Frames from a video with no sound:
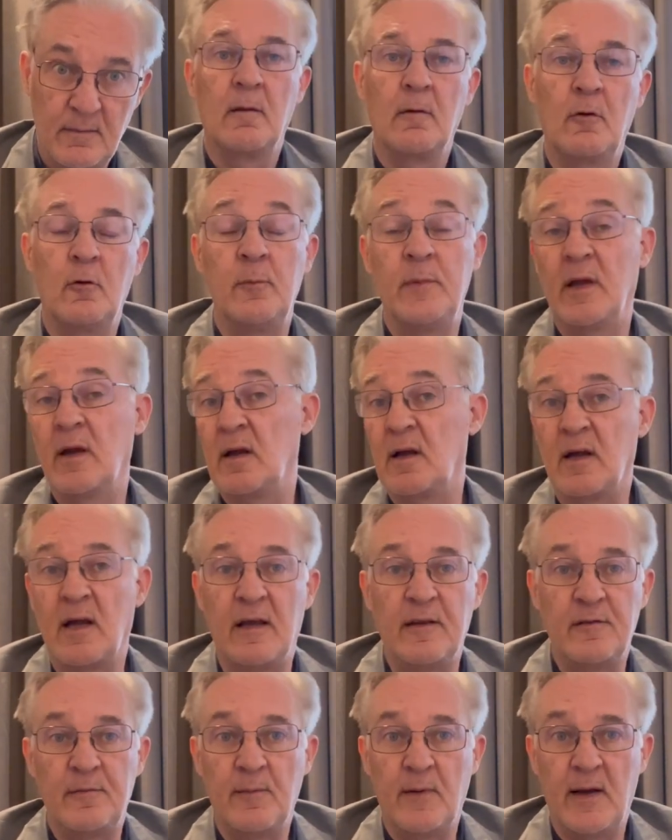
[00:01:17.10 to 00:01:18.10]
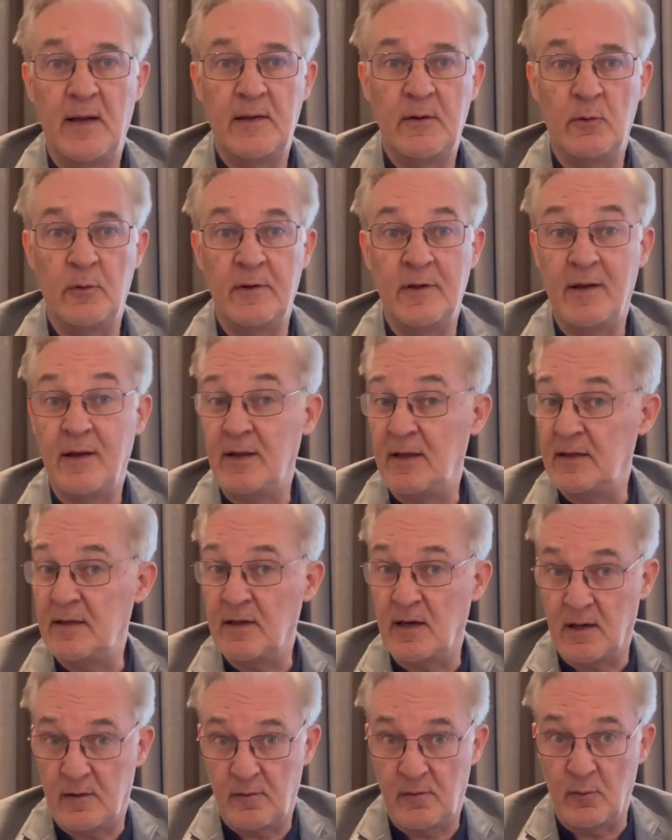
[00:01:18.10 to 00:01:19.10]
um ihre Reichweite und ihre
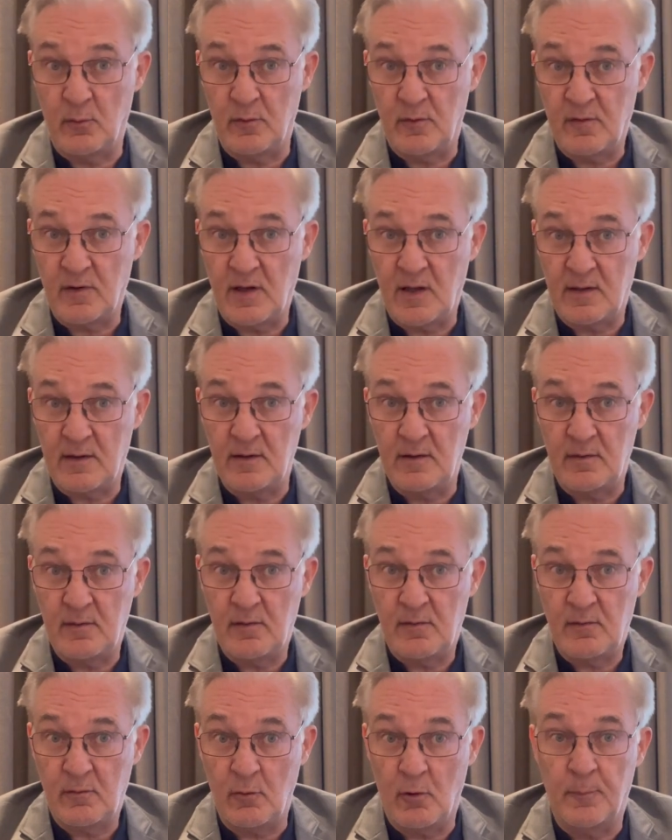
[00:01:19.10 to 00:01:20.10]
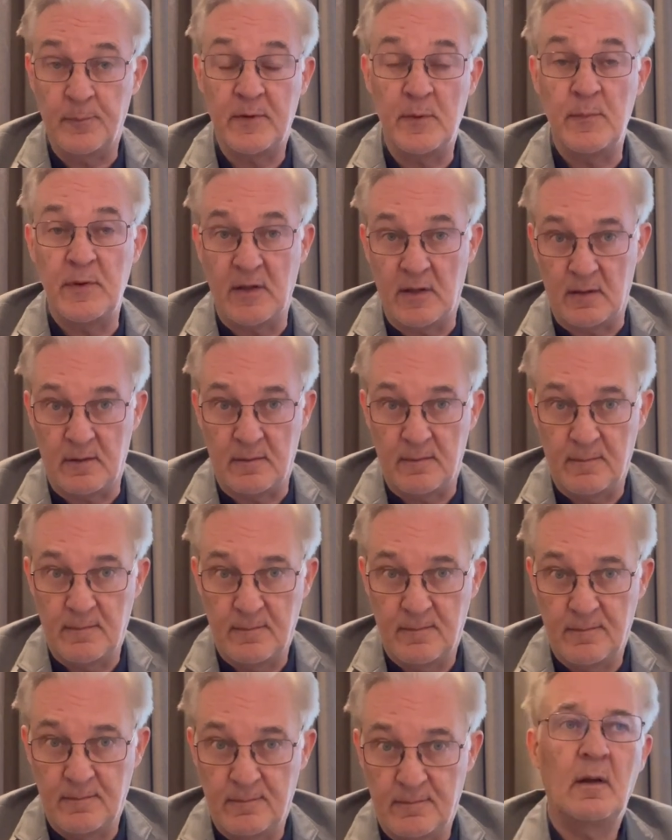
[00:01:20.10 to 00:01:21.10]
Interaktionsraten zu optimieren.
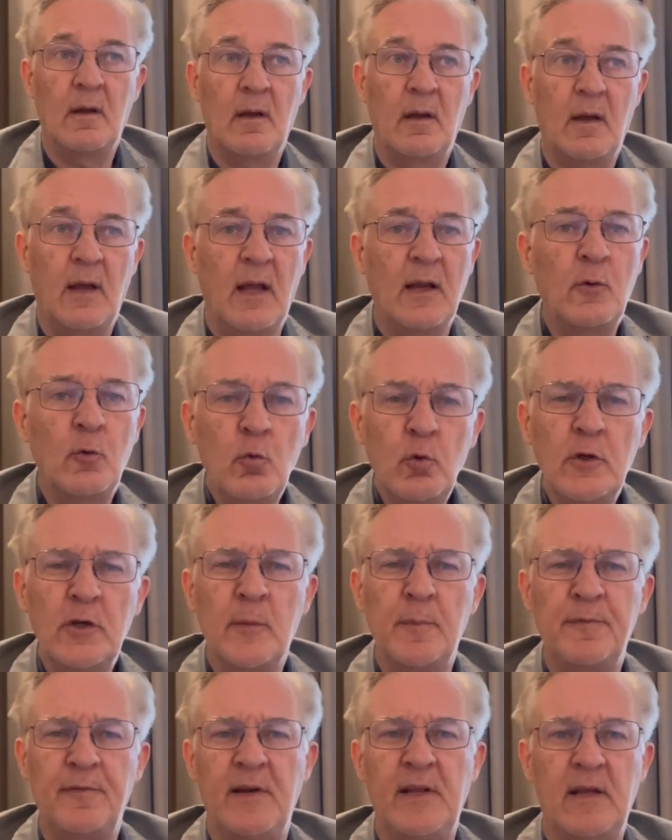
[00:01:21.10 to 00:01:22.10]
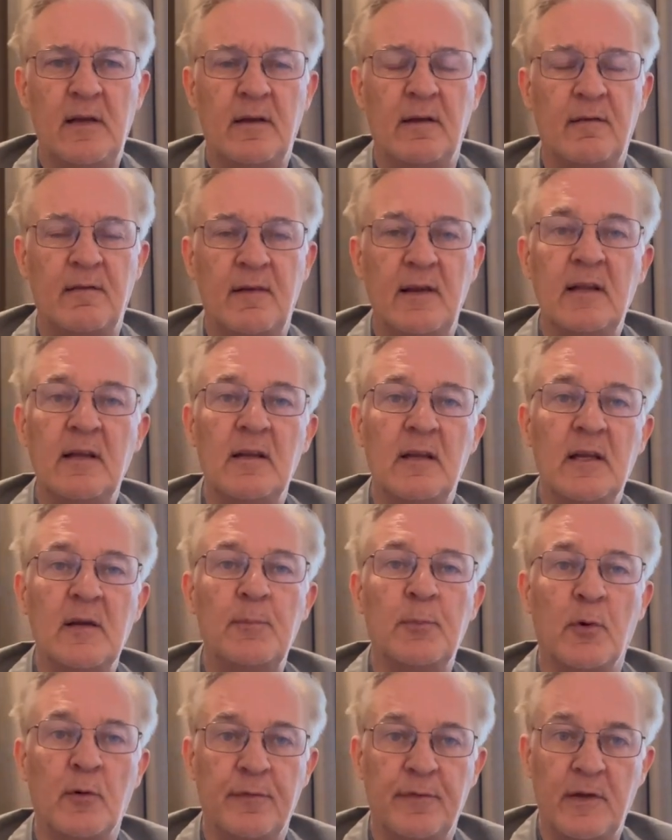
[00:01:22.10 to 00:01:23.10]
Ein gut gepflegtes
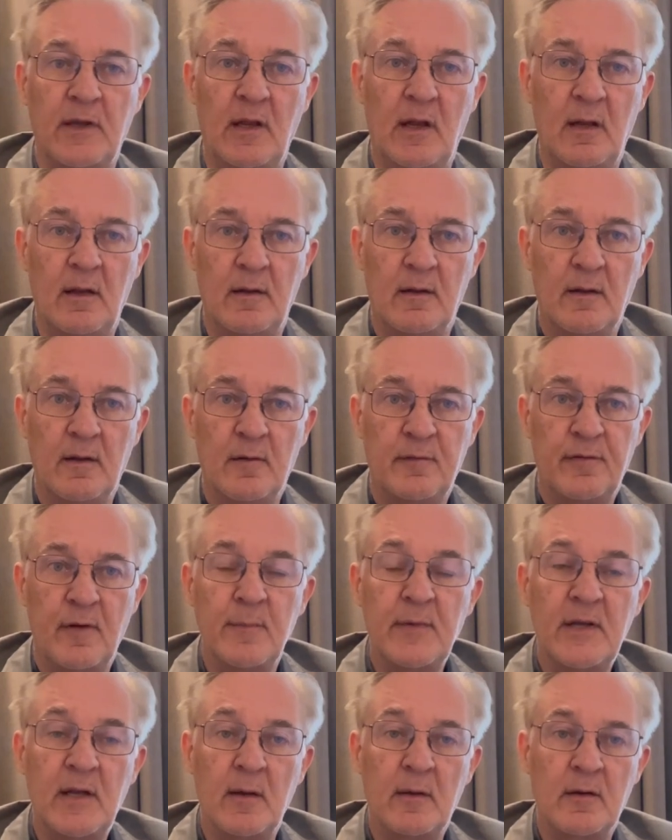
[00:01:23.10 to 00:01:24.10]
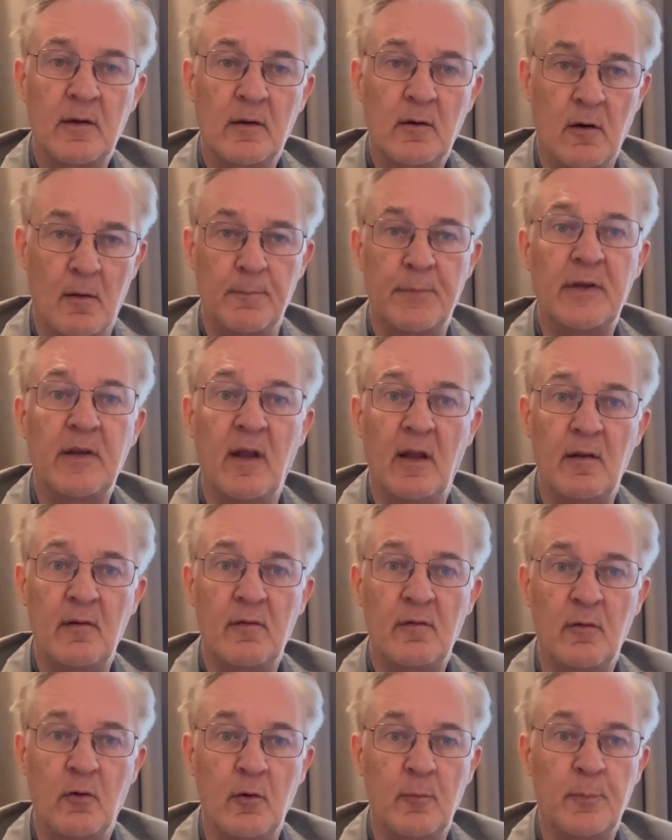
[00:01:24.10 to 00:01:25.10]
LinkedIn-Profil vermittelt
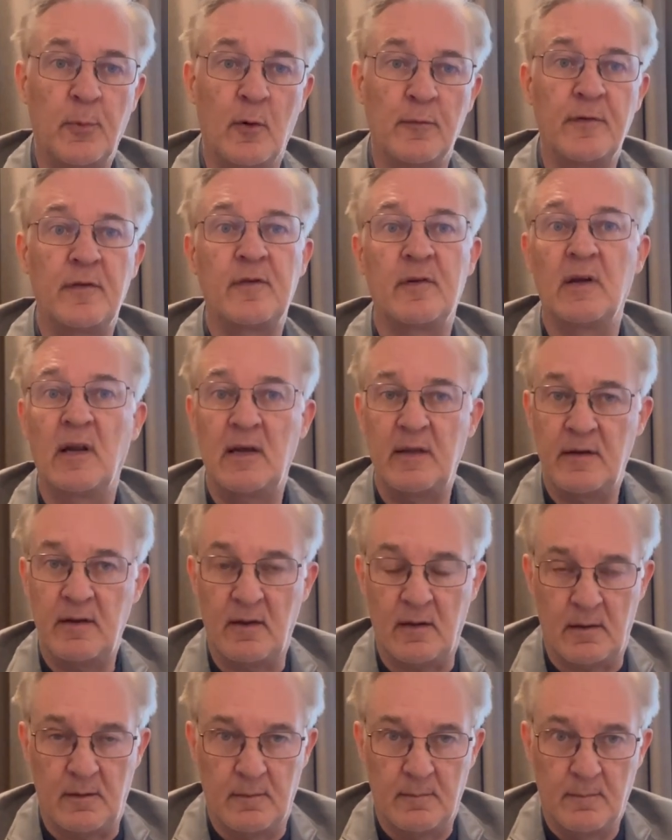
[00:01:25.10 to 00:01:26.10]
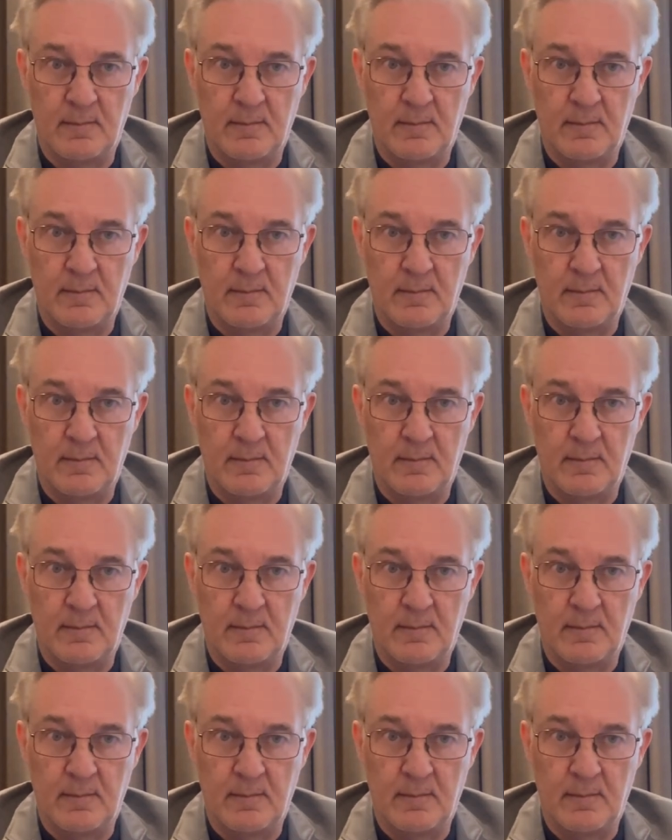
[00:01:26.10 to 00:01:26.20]
Kompetenz und Professionalität.